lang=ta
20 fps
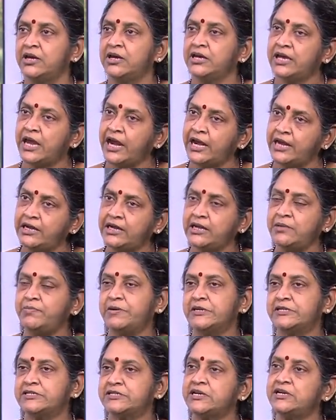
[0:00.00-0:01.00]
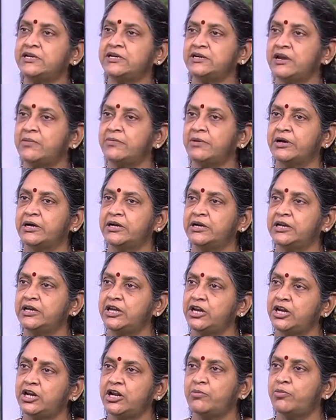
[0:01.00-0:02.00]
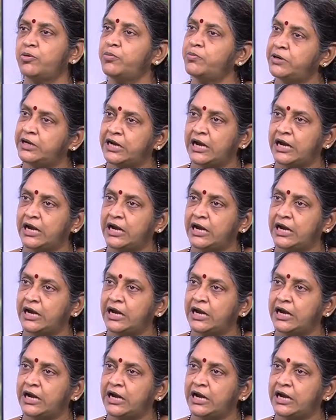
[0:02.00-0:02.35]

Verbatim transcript: எயிட்டி பர்சன்ட் நம்மக்கிட்ட இன்னமும்